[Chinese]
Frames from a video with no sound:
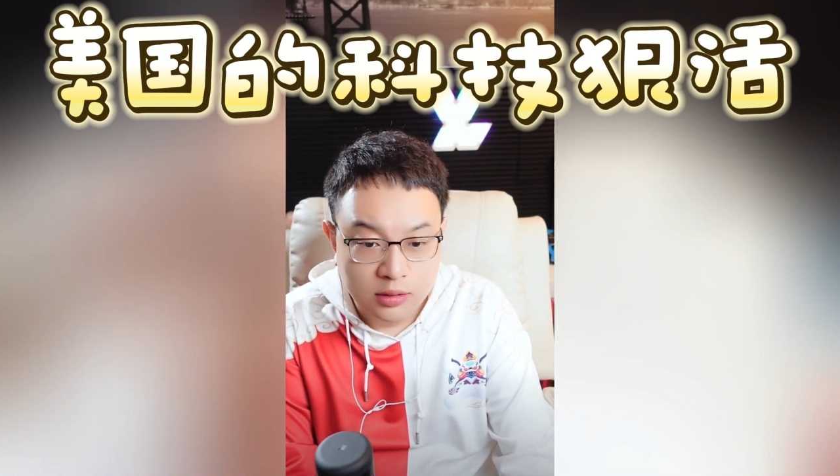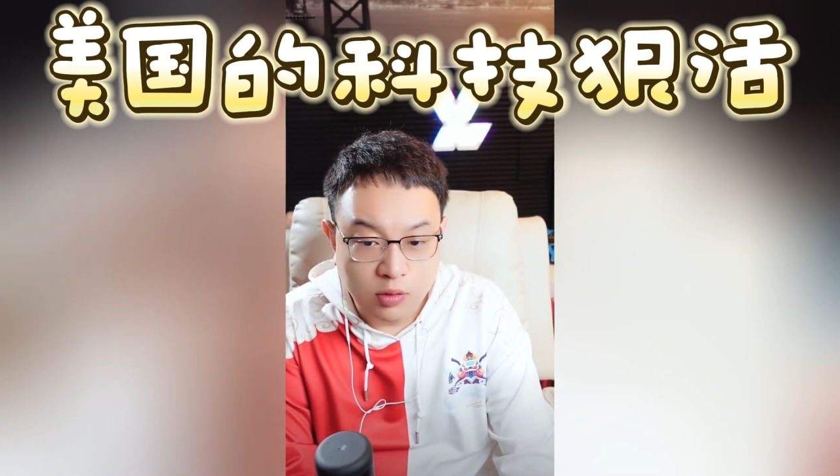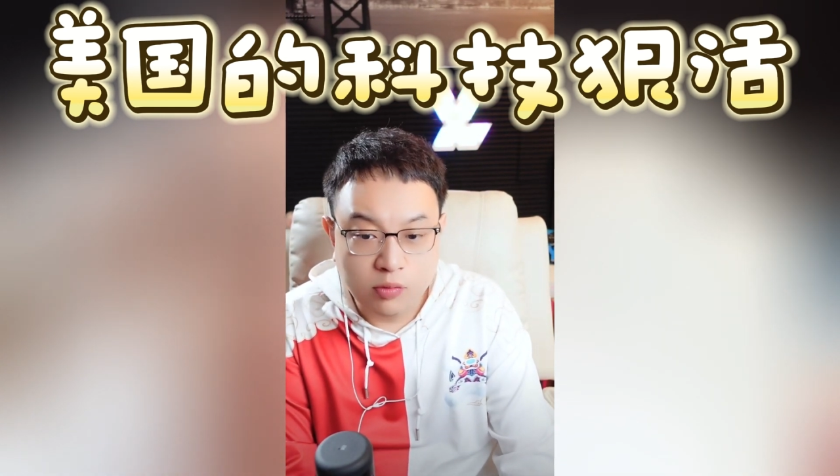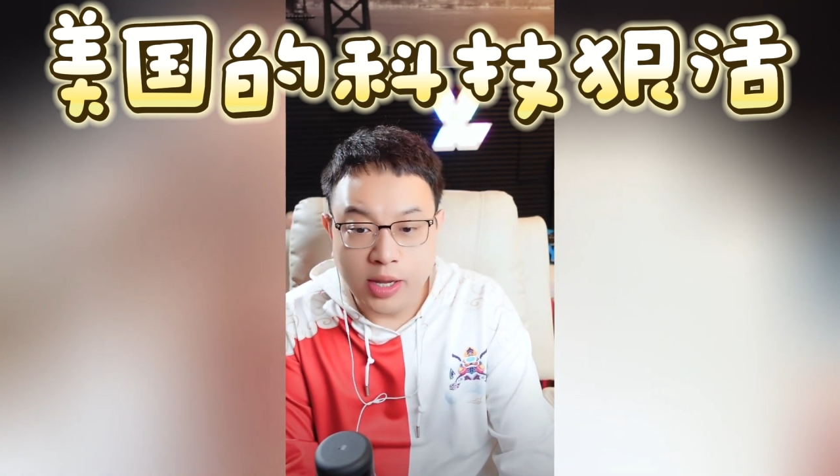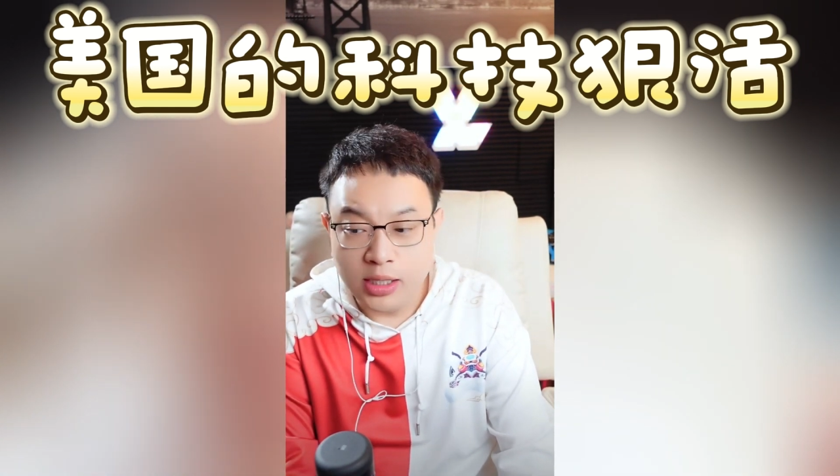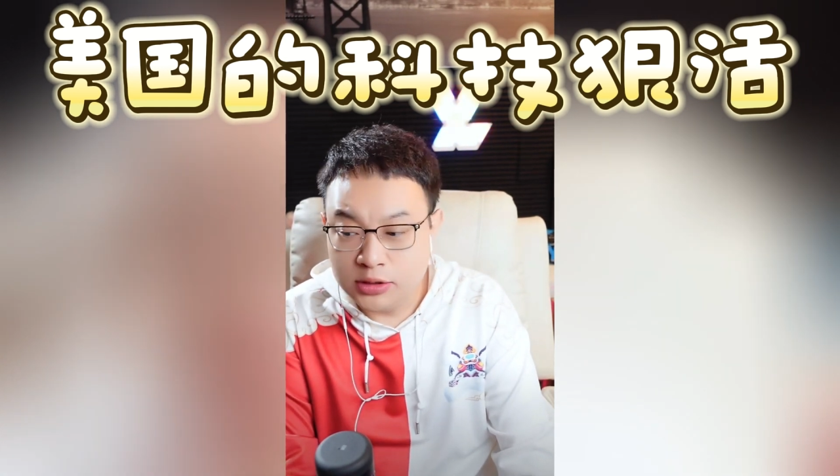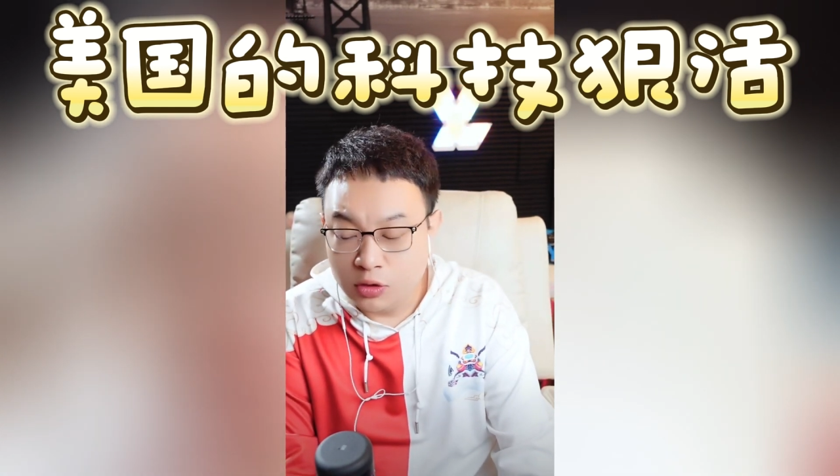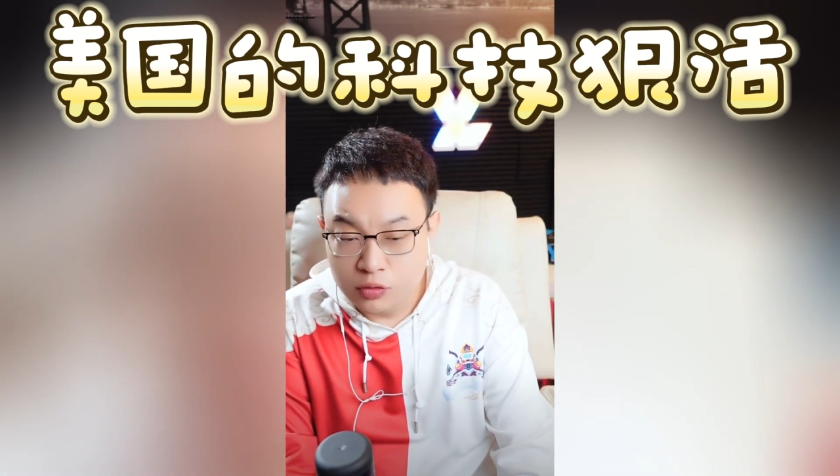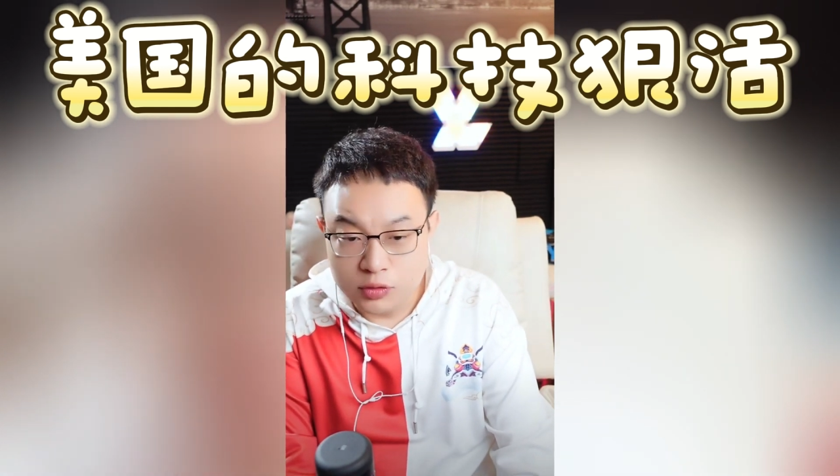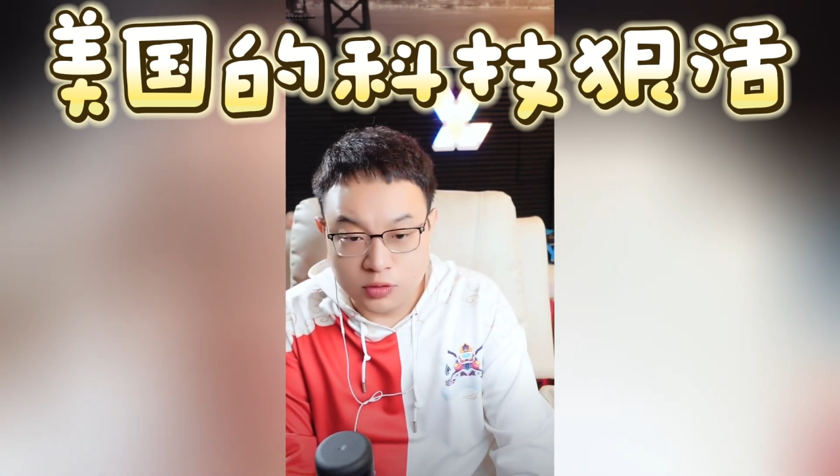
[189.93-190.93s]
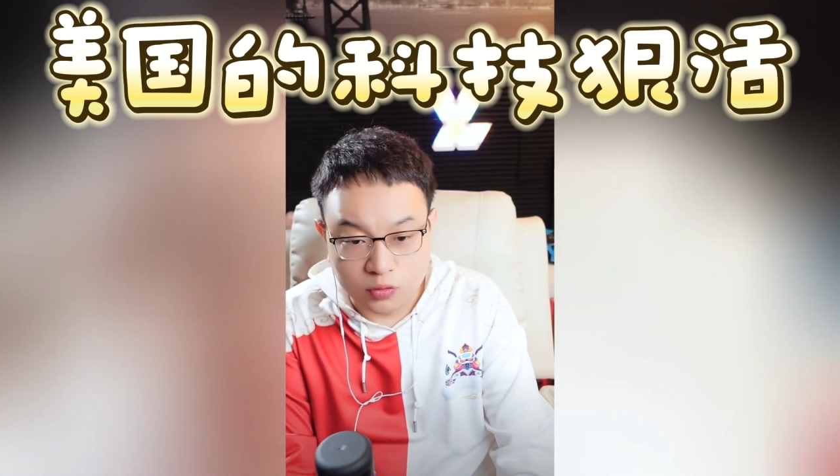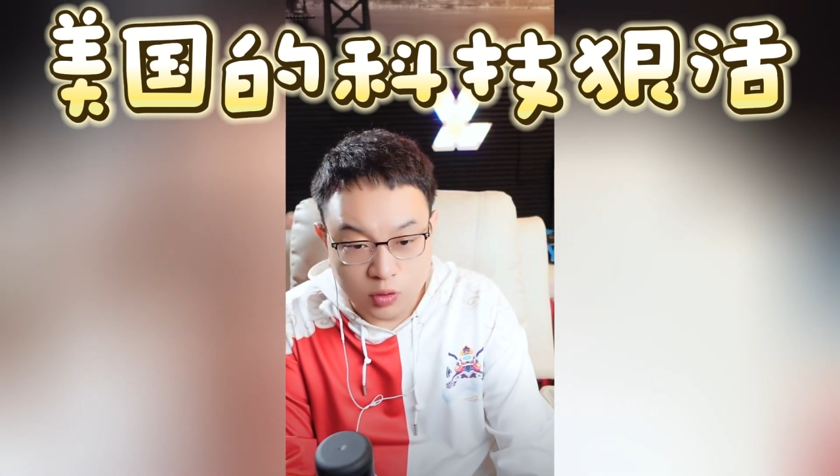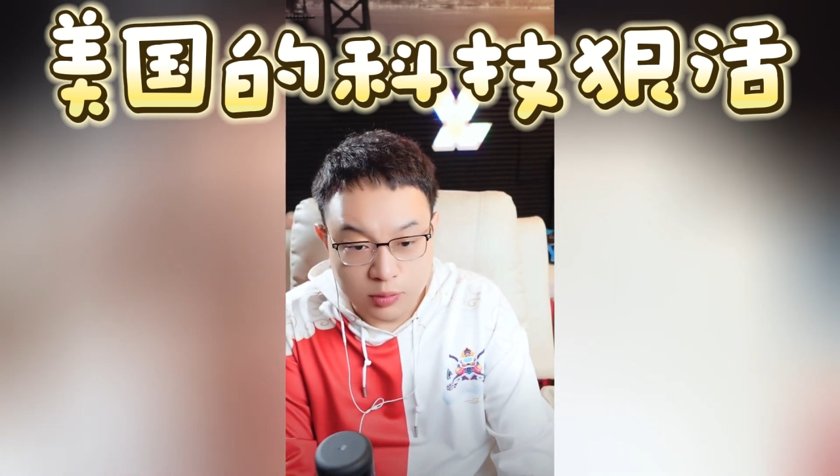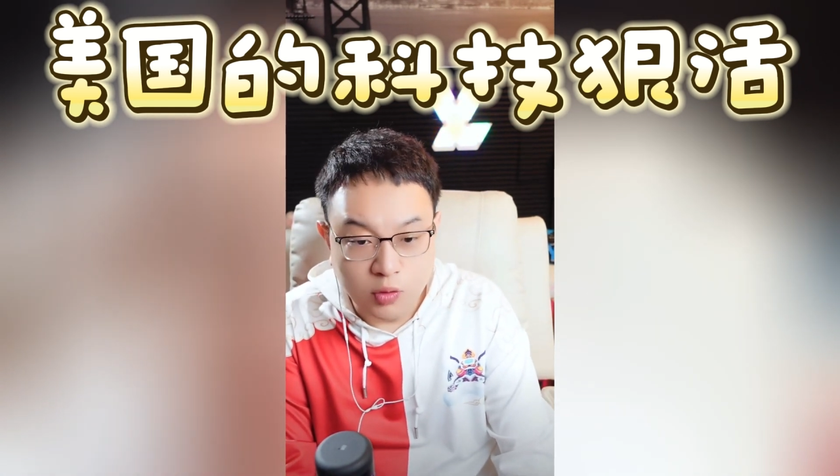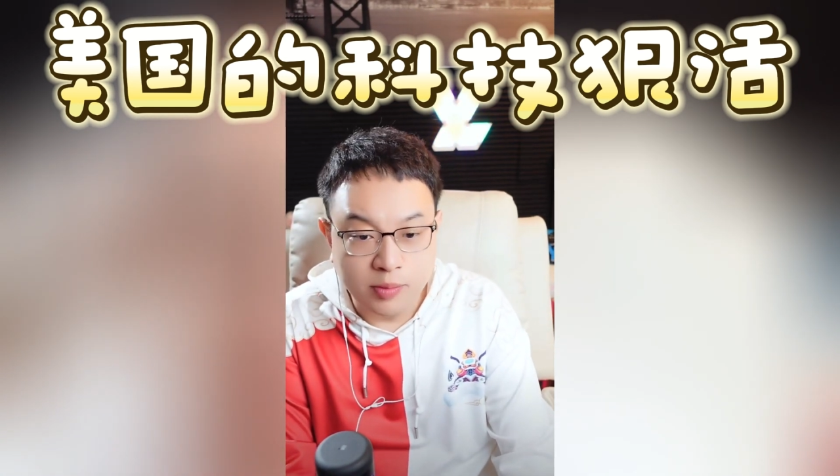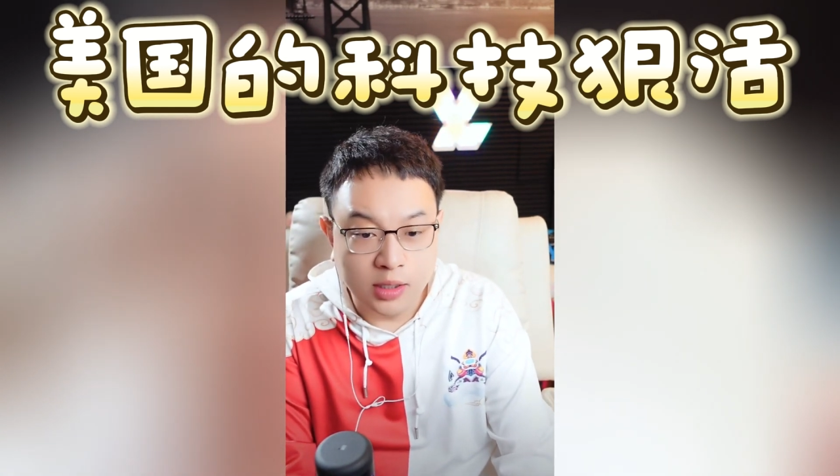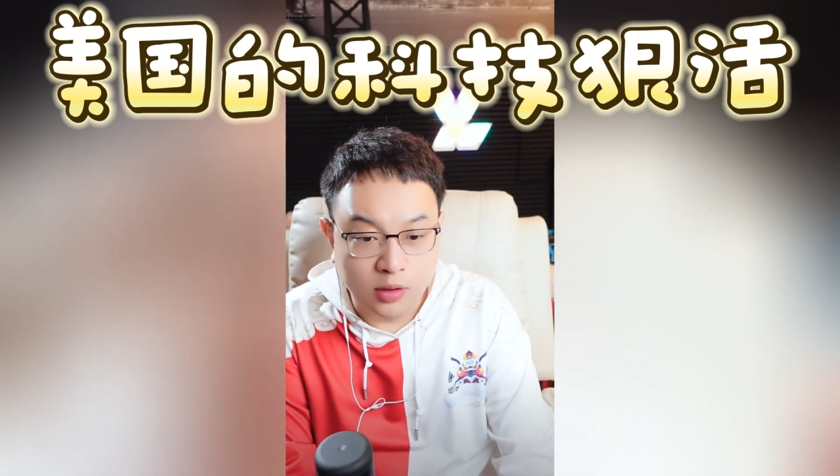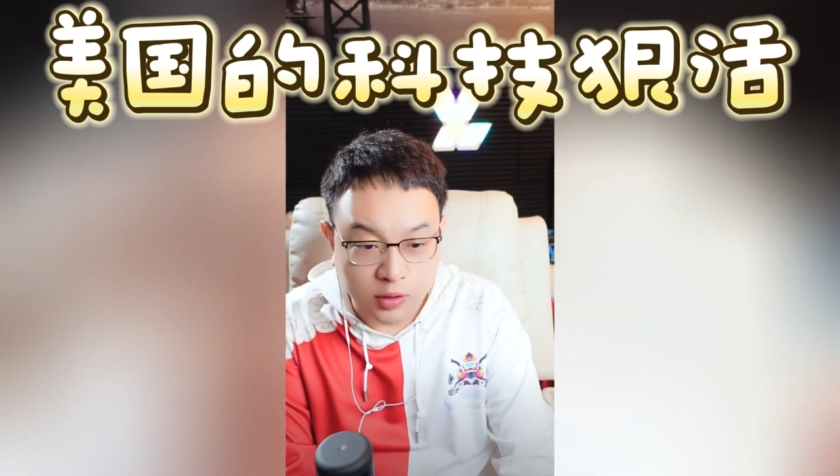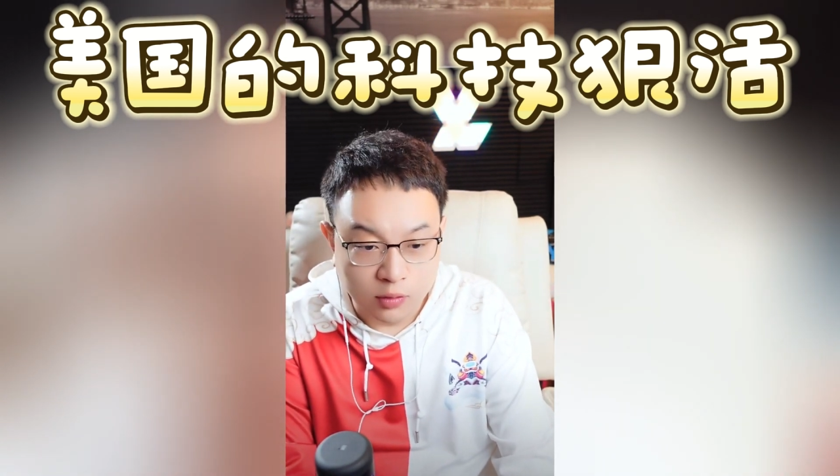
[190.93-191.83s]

我快乐教育怼诺贝尔老头，